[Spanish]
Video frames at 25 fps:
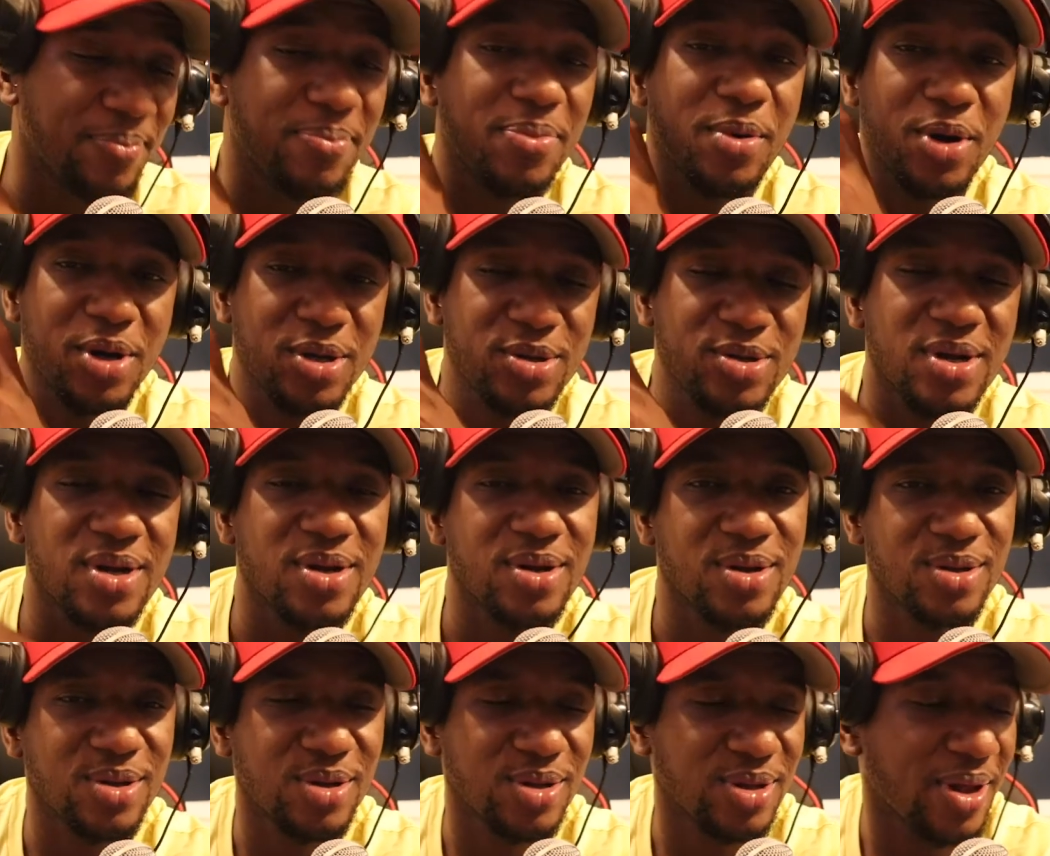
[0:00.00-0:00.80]
Por eso
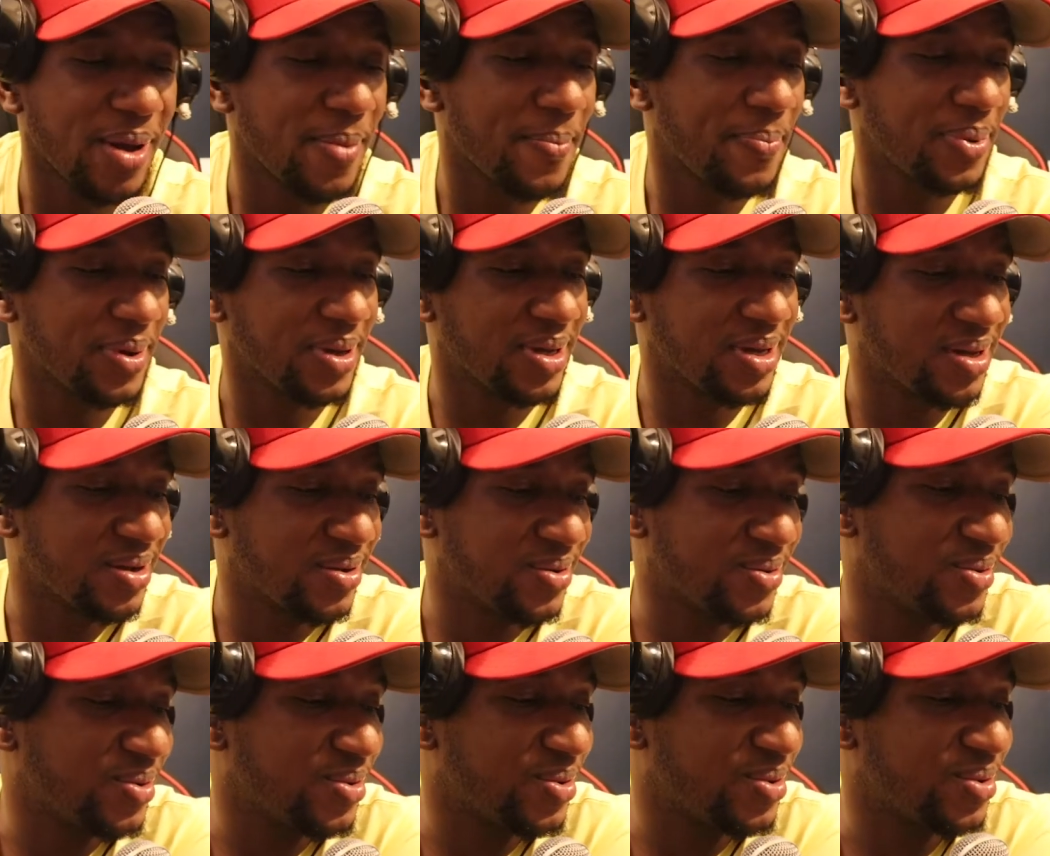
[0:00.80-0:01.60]
yo soy tan picky
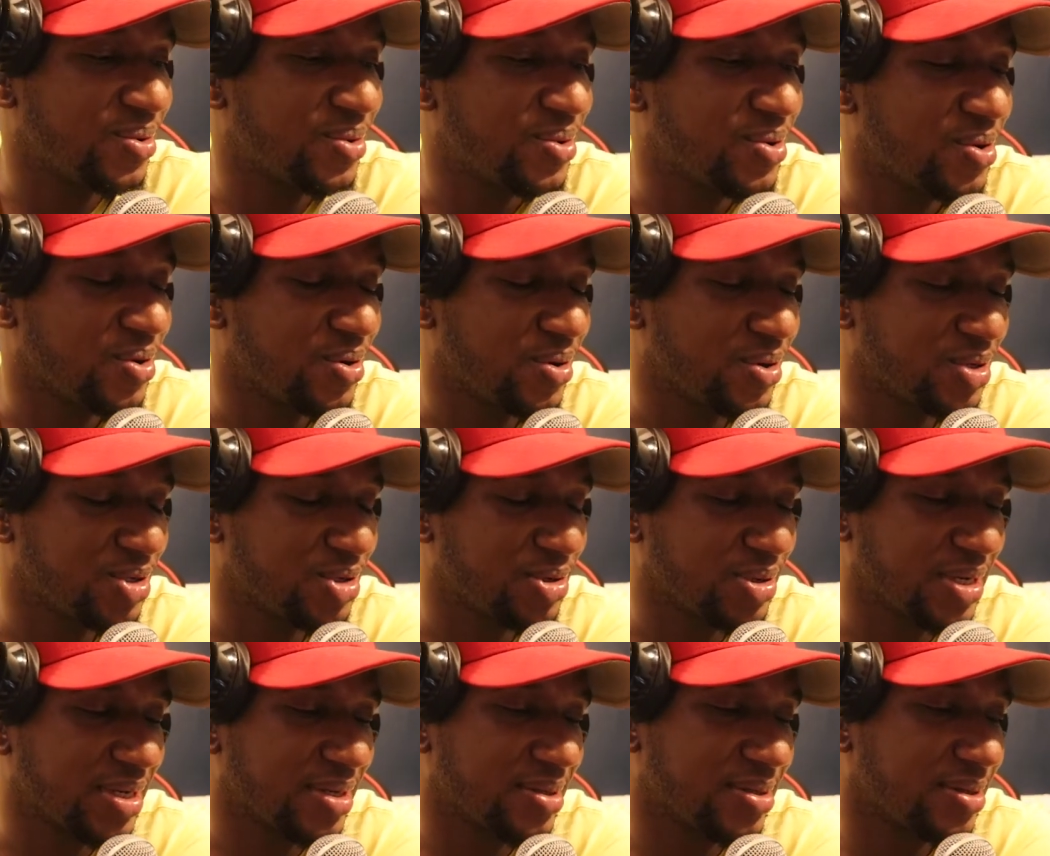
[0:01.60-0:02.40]
con, lo, con los
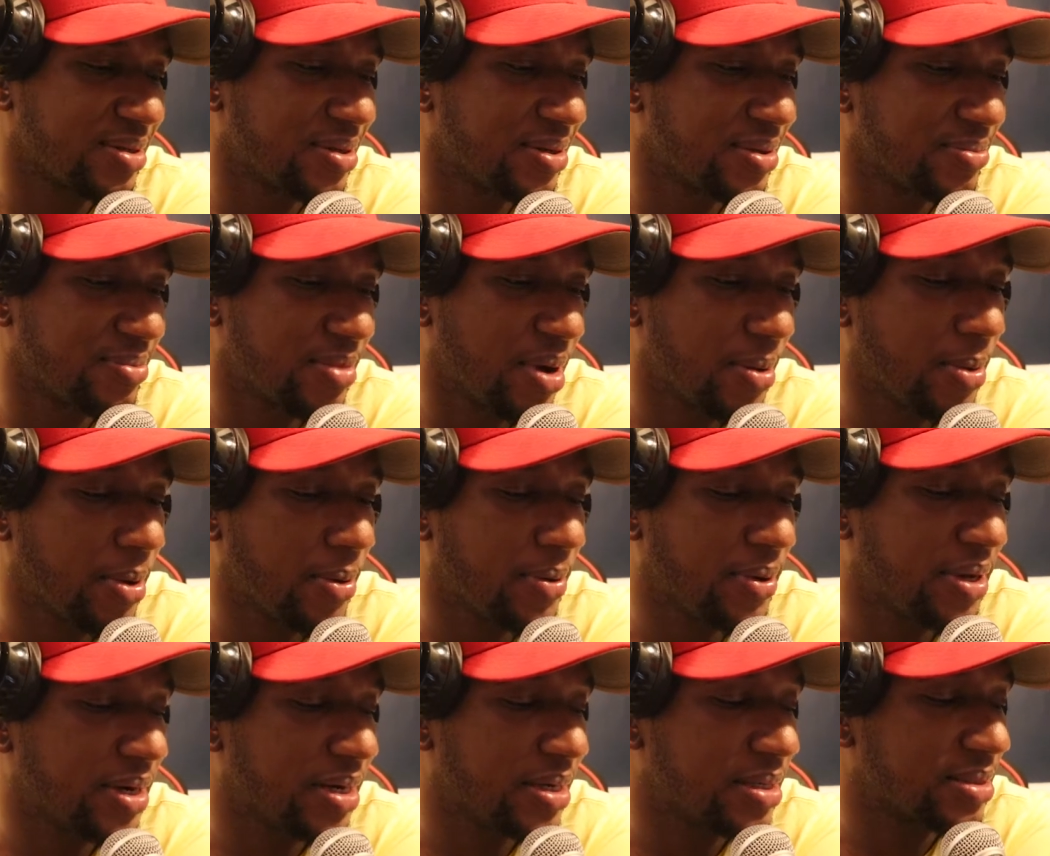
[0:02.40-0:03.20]
strings.
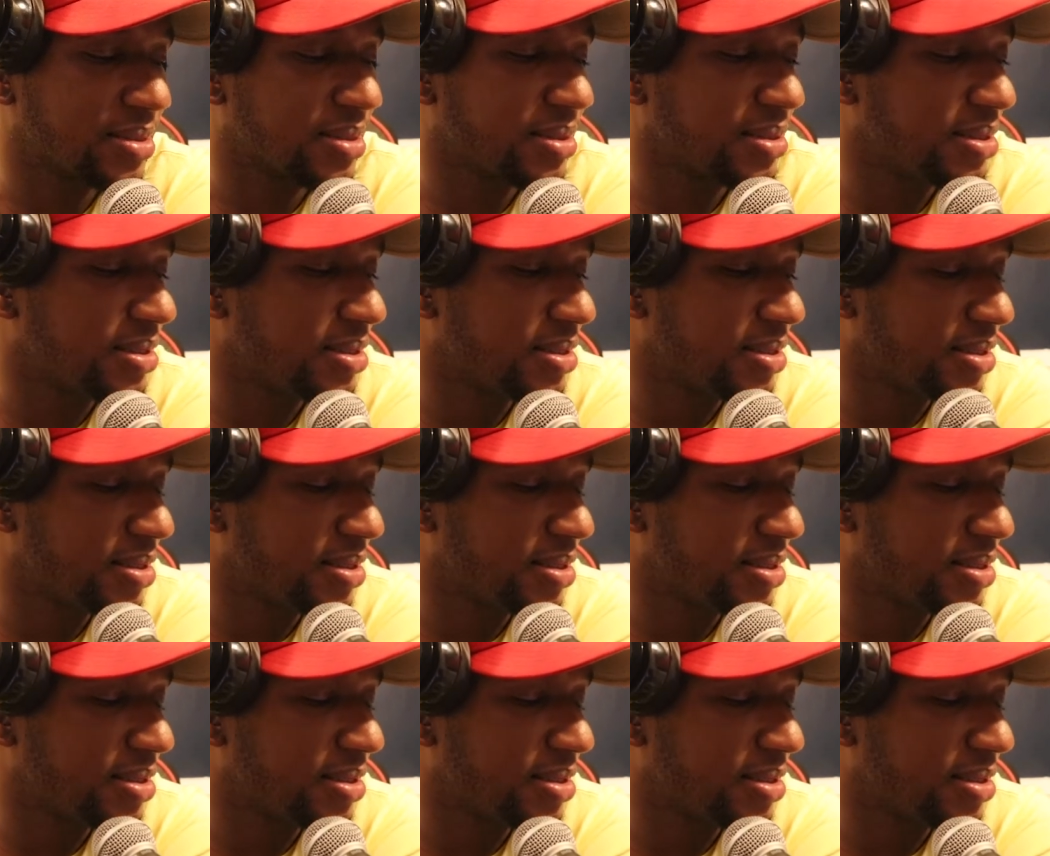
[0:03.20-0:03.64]
Vamos a ver este.